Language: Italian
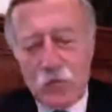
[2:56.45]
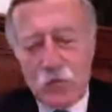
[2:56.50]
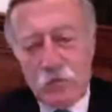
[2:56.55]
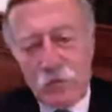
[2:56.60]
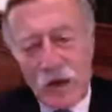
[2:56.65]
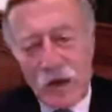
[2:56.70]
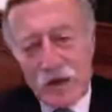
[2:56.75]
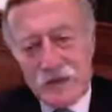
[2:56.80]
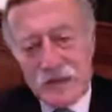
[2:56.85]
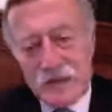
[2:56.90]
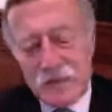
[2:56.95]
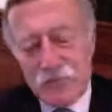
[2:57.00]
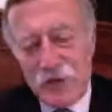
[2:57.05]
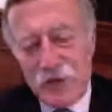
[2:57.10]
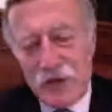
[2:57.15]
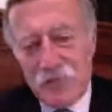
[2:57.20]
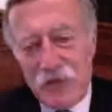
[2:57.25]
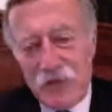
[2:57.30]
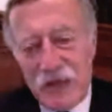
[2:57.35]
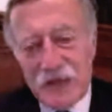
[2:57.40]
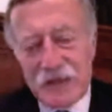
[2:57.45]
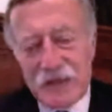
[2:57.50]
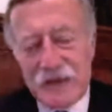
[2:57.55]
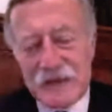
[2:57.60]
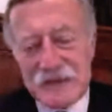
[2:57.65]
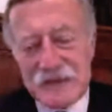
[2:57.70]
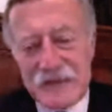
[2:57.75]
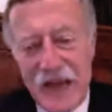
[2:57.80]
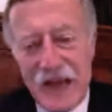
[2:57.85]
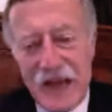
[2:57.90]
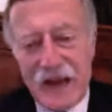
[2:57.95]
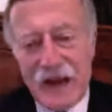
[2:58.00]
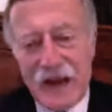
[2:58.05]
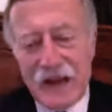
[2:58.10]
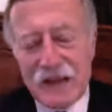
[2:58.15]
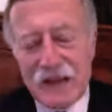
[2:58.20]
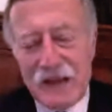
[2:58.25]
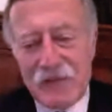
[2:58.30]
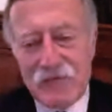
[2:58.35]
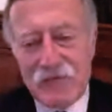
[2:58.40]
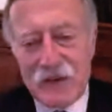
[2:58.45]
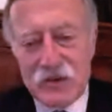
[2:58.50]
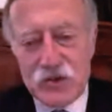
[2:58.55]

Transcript: comprensibilmente stanche del